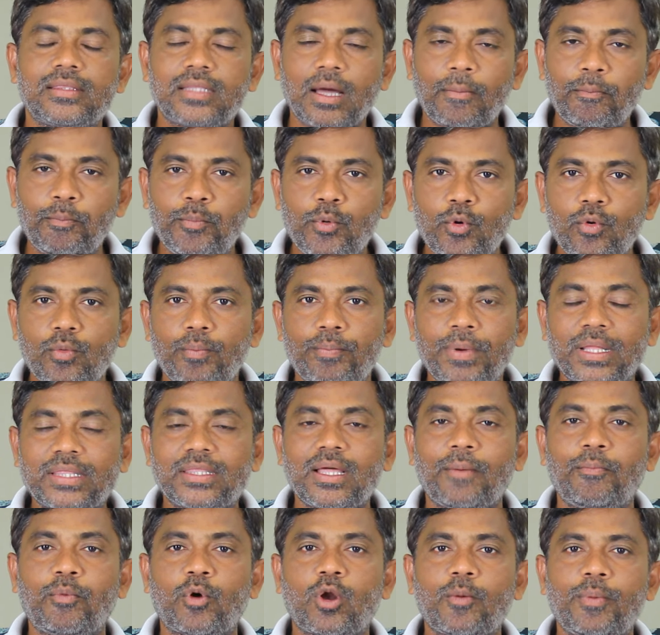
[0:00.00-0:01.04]
తప్పు
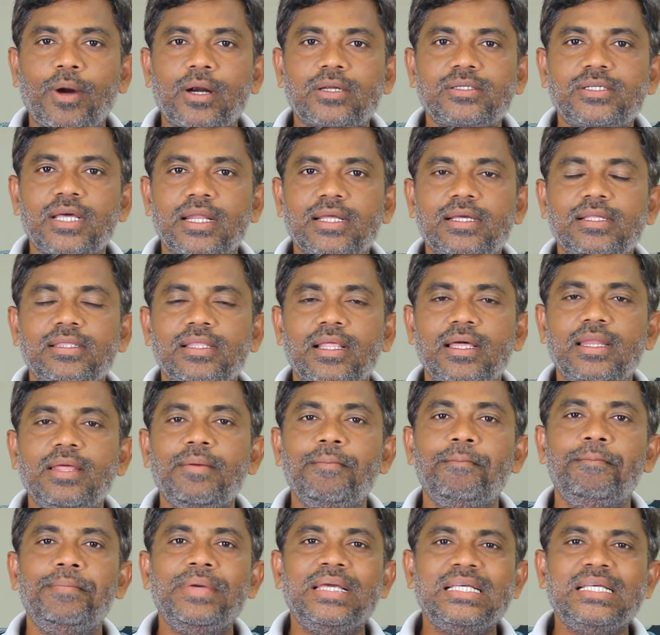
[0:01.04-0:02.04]
పెద్ద పొరపాటు జరిగిందని